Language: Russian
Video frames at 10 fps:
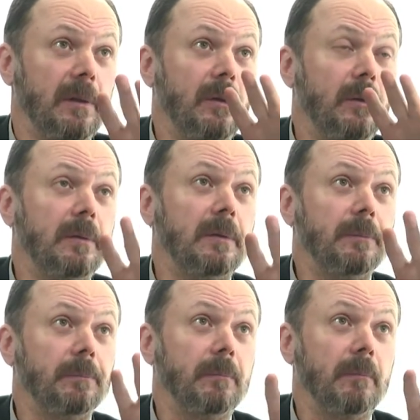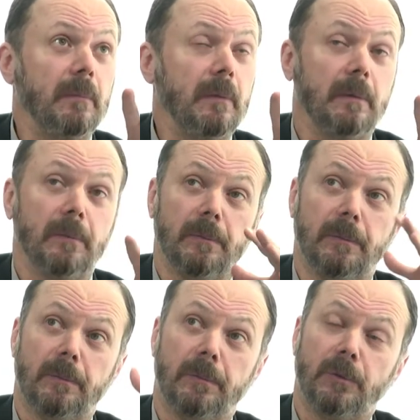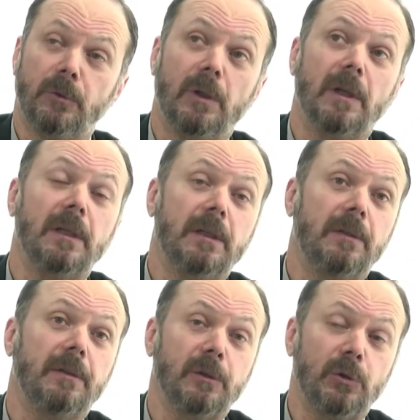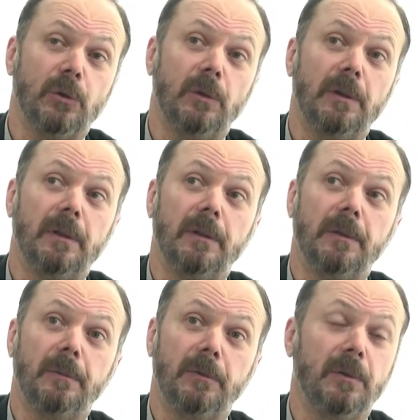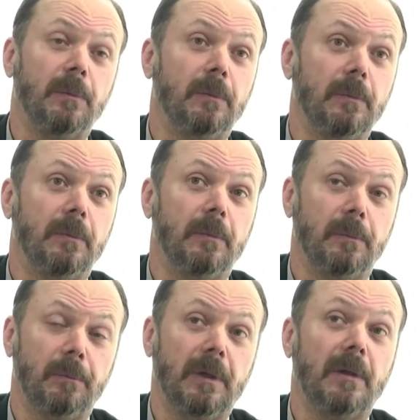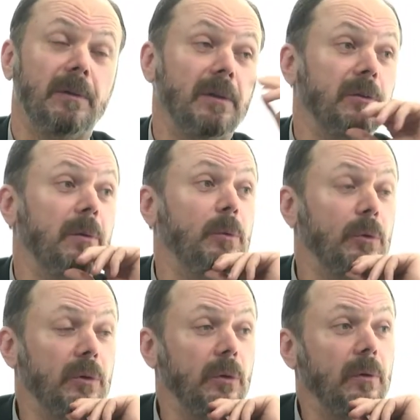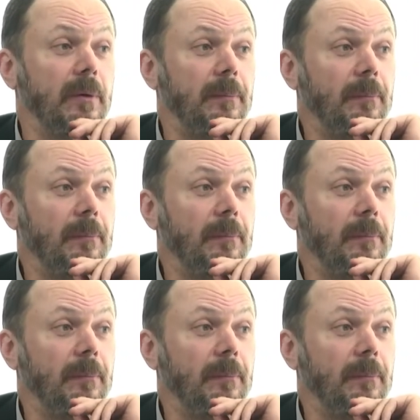такого суррогатного, что ли, права на свободу слова.